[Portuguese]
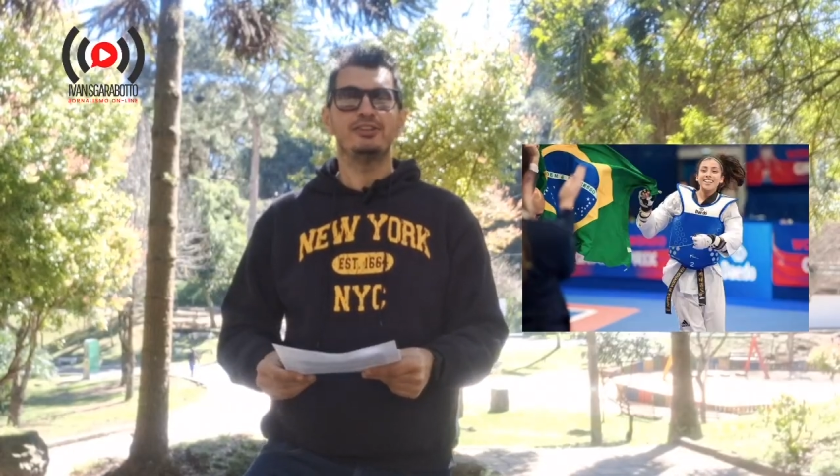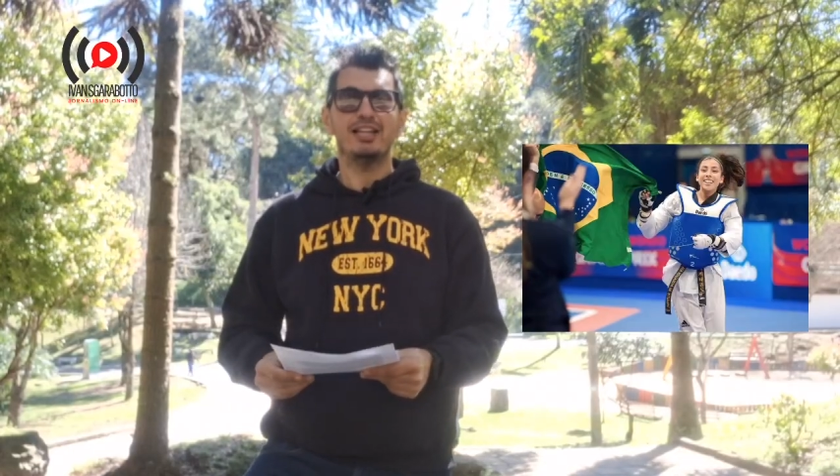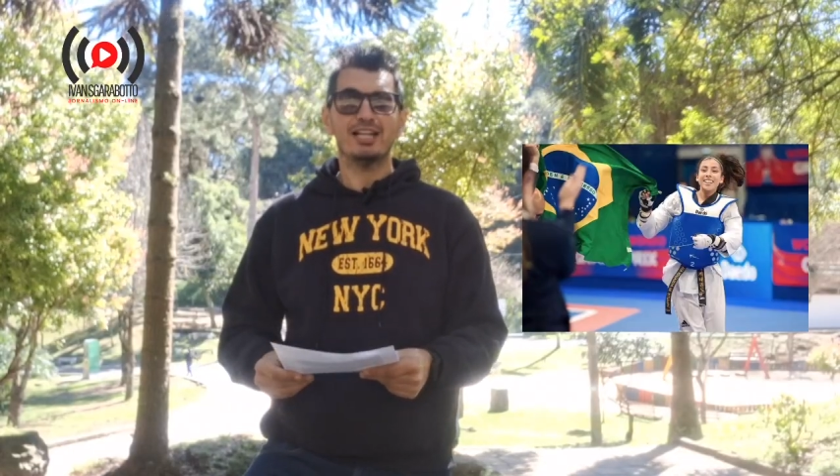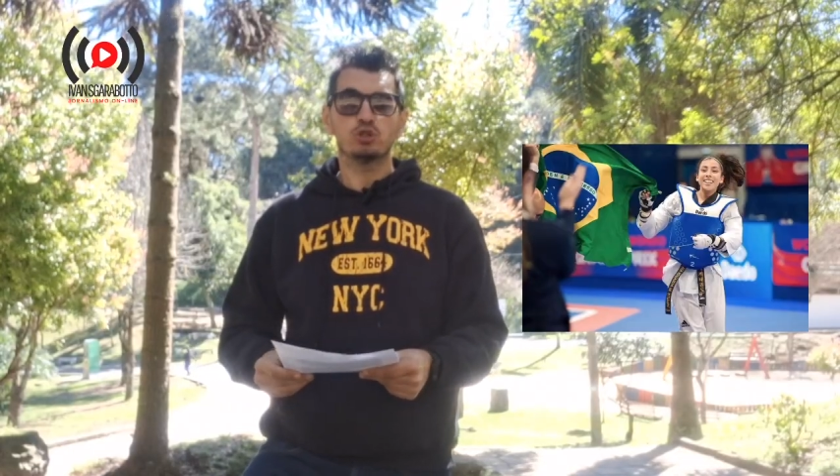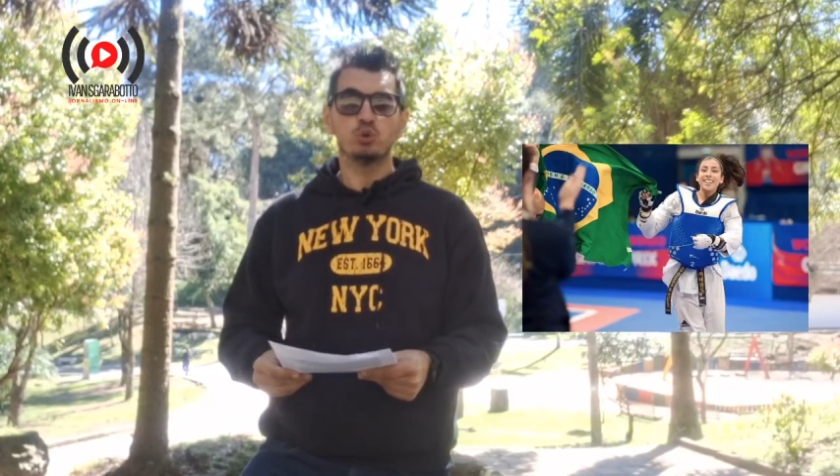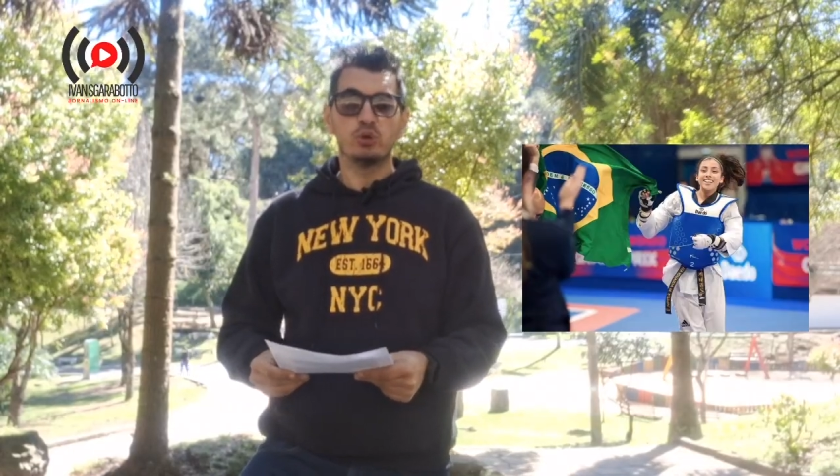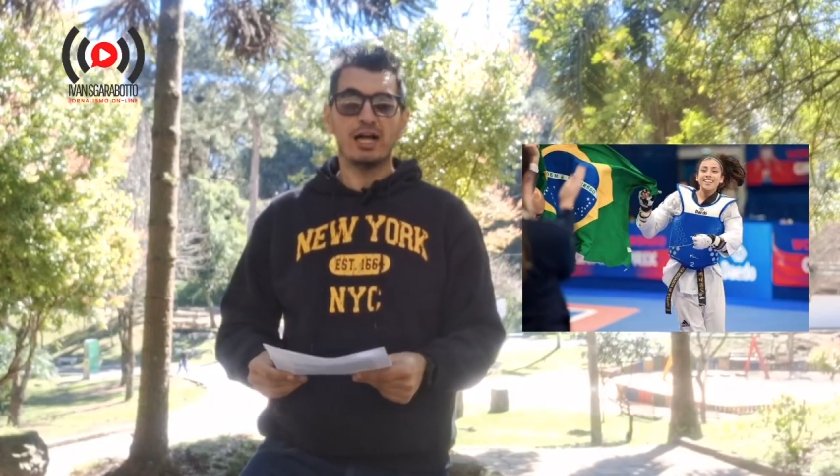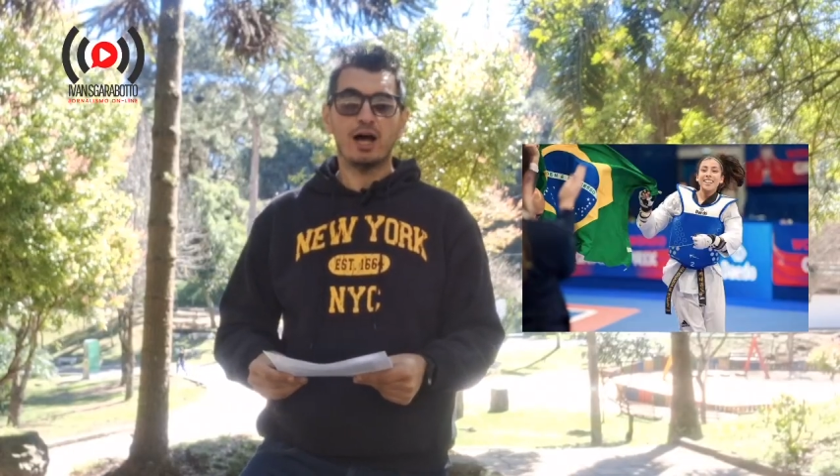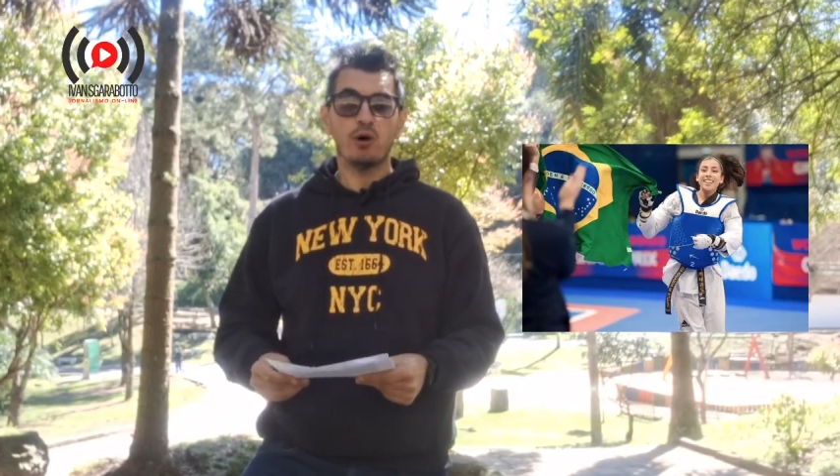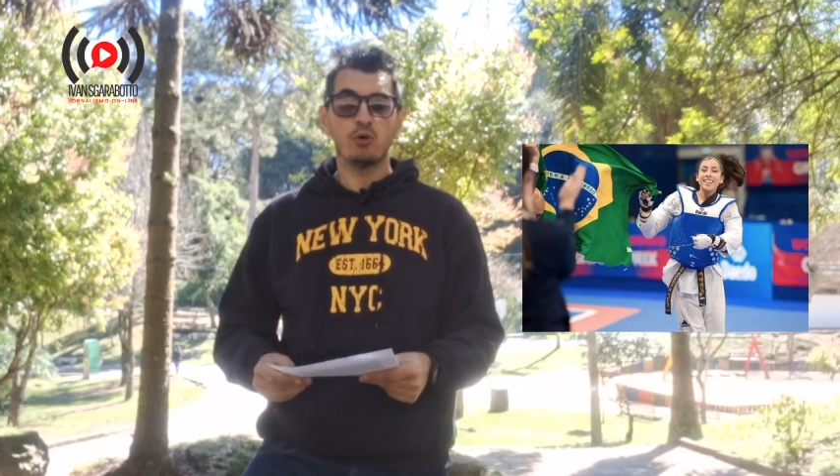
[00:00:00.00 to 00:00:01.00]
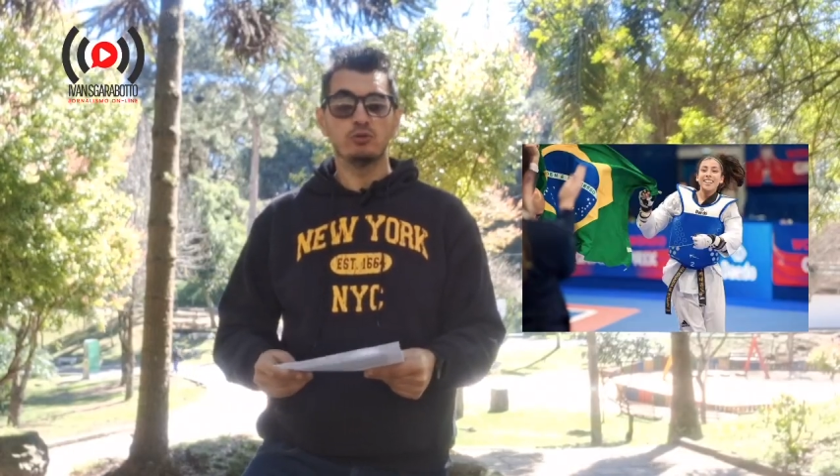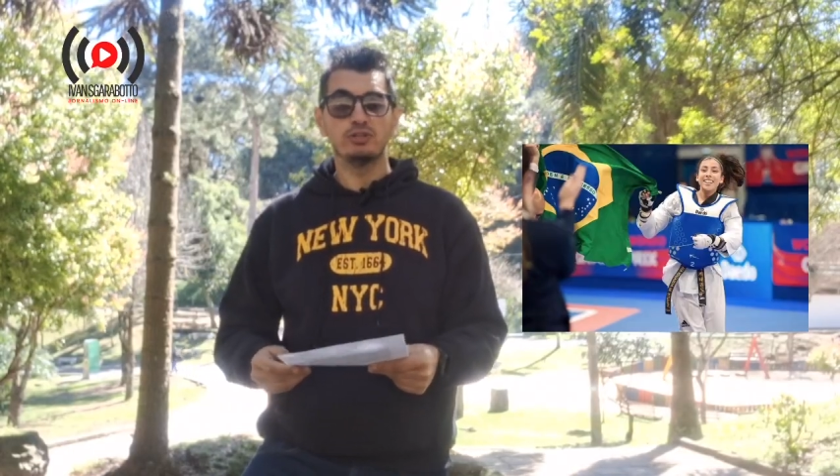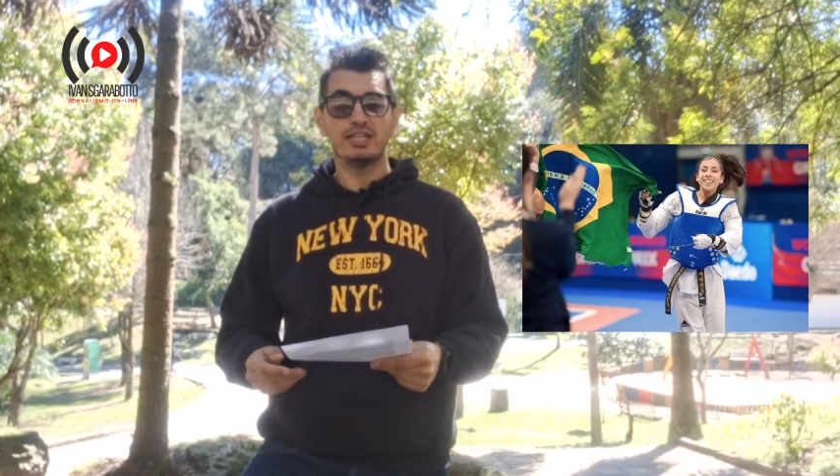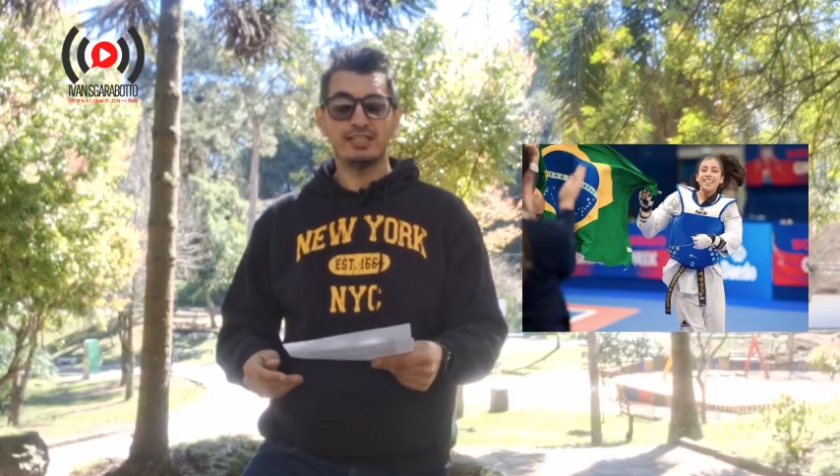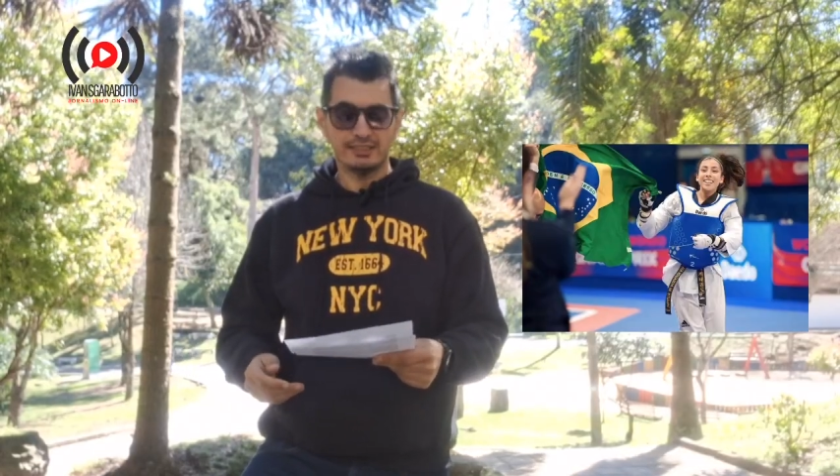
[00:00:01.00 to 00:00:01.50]
Natural
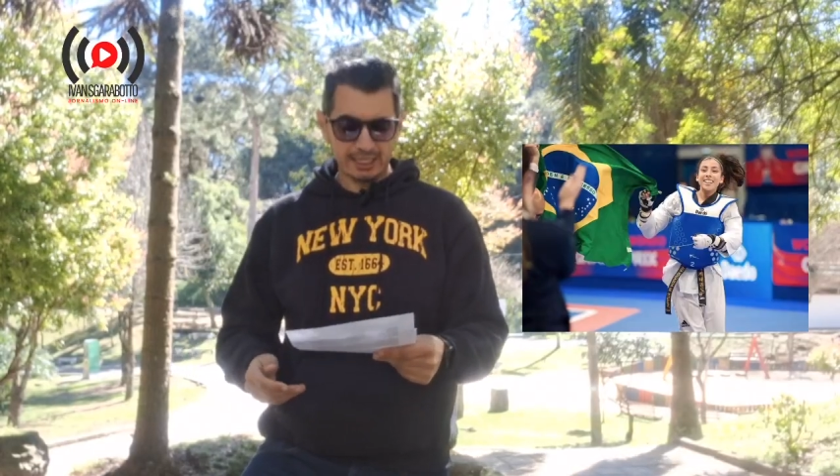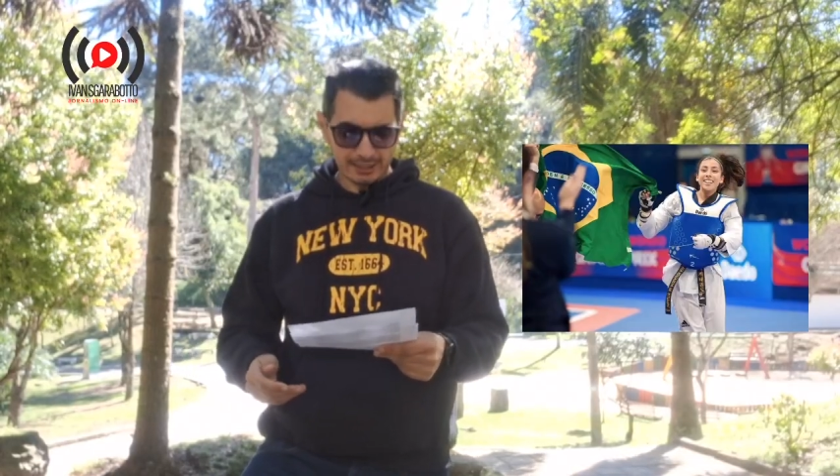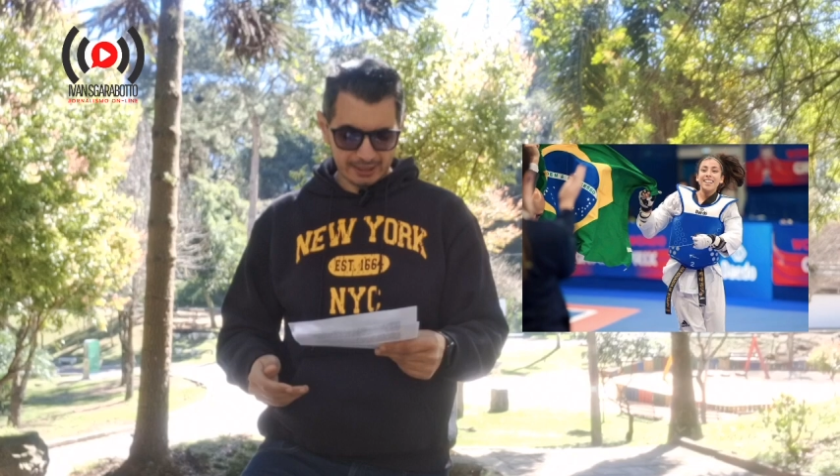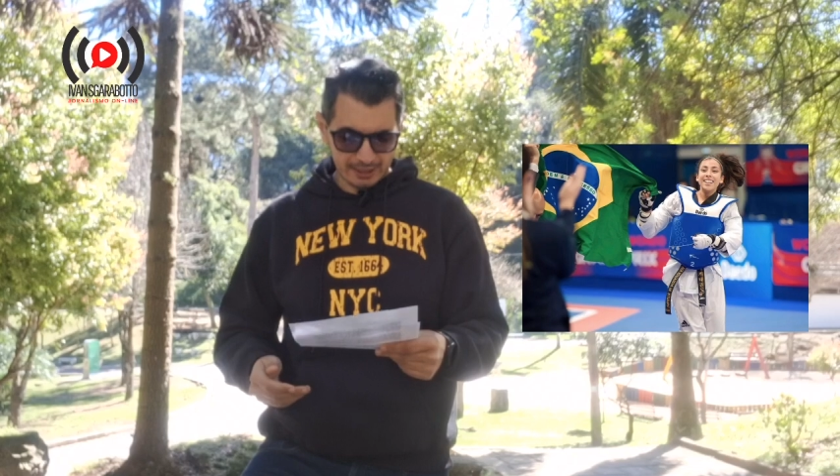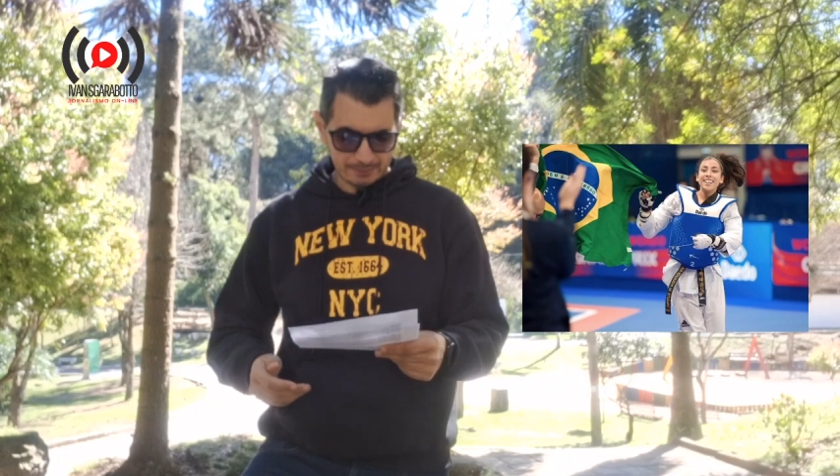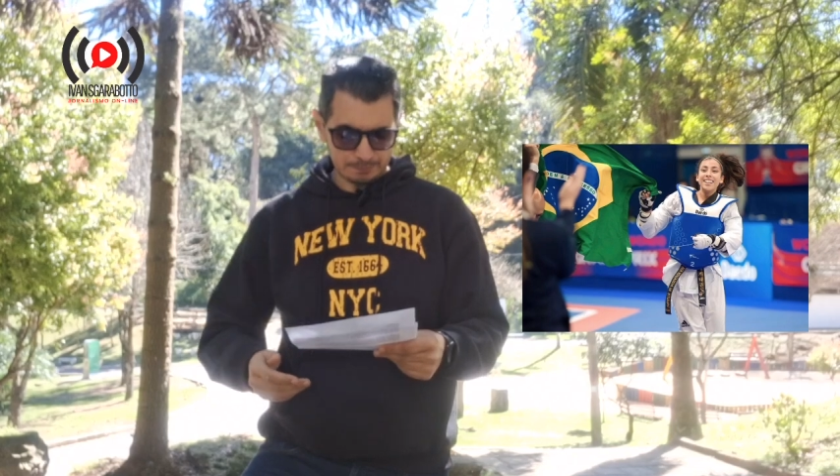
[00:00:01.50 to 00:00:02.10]
em Itaqui.